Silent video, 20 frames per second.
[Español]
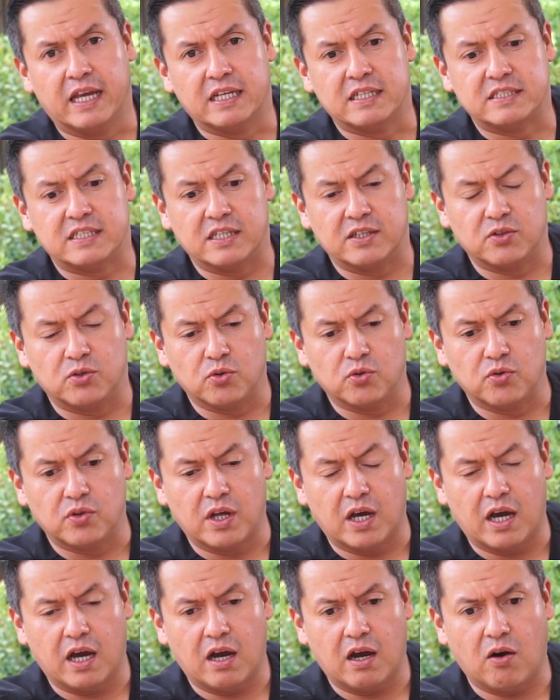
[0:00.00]
Sin
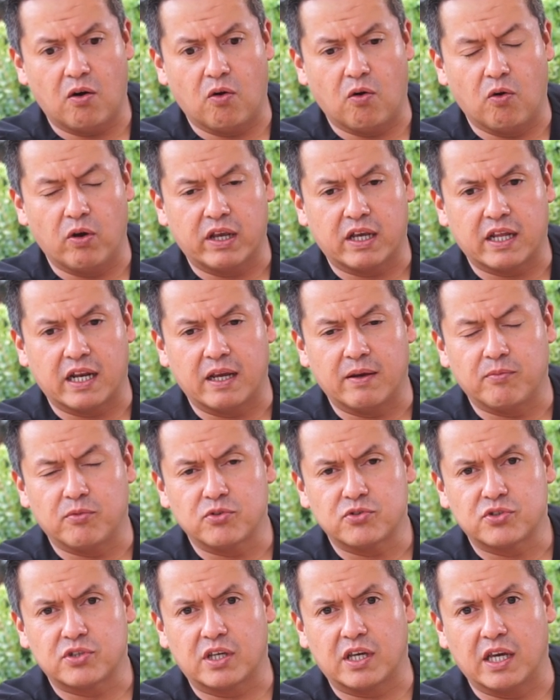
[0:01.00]
duda, hoy
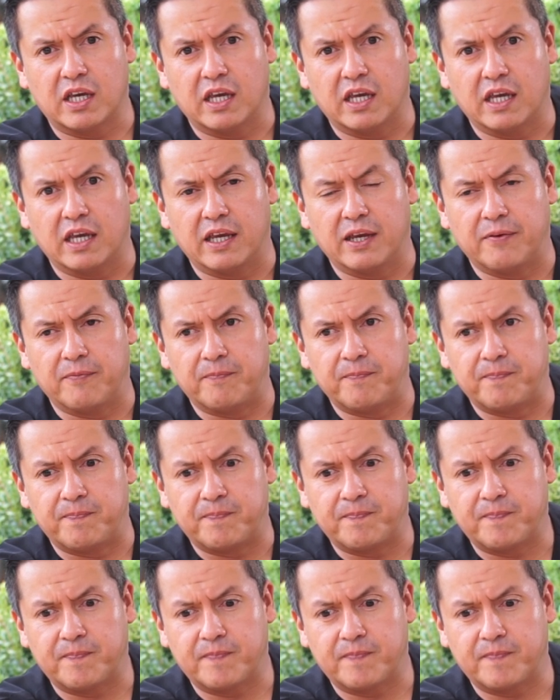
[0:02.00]
creemos que mm,